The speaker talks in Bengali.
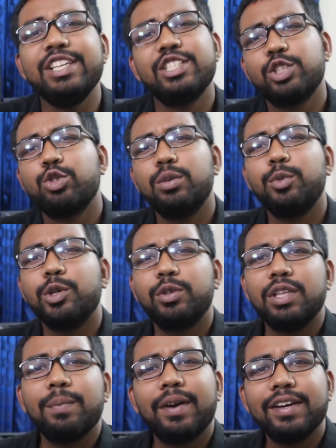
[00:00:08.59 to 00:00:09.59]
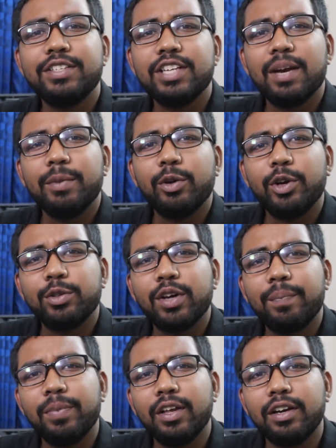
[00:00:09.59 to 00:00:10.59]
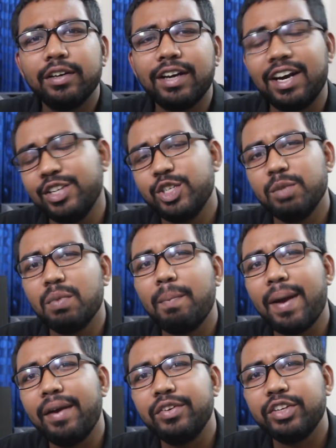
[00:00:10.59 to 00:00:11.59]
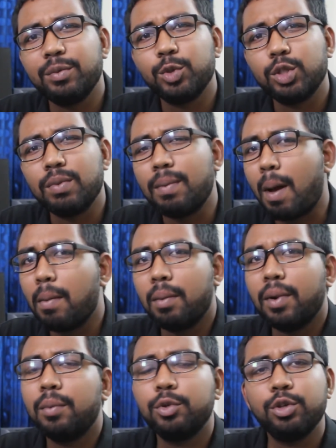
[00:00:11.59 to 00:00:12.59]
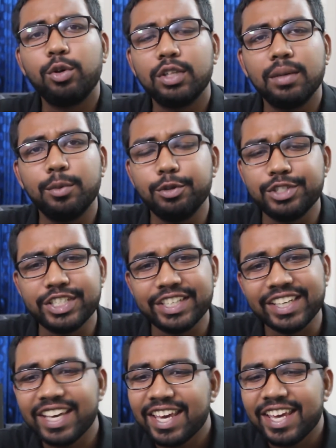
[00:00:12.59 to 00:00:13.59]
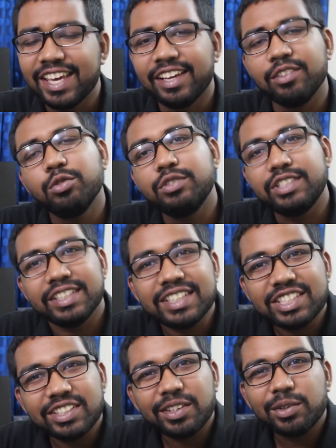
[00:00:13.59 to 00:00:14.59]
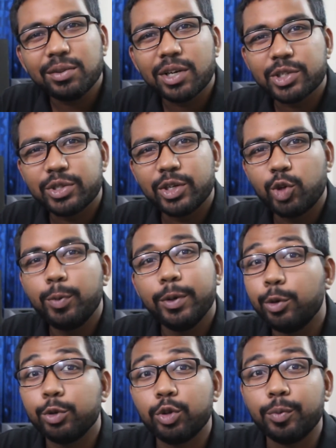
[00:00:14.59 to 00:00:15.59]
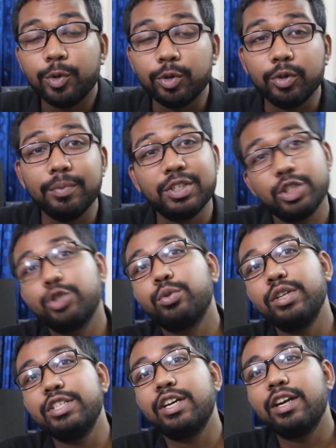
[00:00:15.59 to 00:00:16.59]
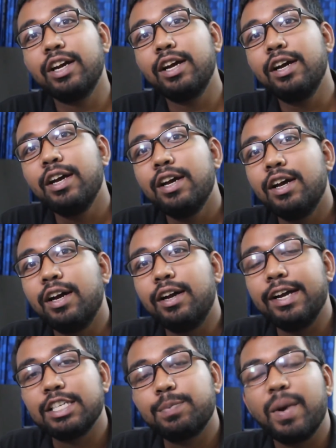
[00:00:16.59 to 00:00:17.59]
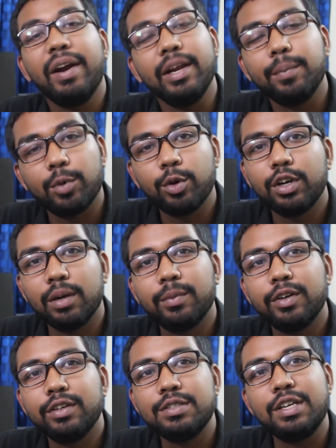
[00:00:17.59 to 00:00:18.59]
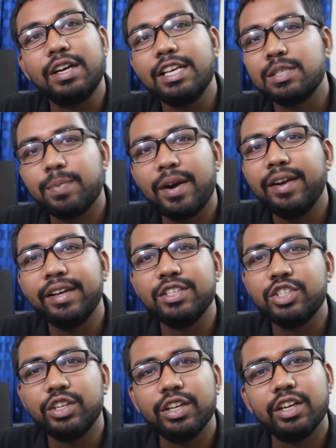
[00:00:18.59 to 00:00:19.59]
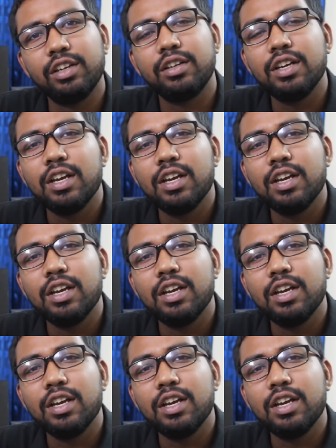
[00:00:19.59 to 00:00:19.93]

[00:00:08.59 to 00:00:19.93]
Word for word: জিনিসটা শুনে মনে হতে পারে যে আমি হয়তো আপনার গার্জিয়ান বা প্যারেন্টের মতো বা বাবা মার মতো কথা বলছি কিন্তু জিনিসটা কিন্তু আসলে খুবই গুরুত্বপূর্ণ বিশেষ করে যারা অ্যাসপায়ারিং প্রোগ্রামার যারা অ্যাসপায়ারিং ইঞ্জিনিয়ার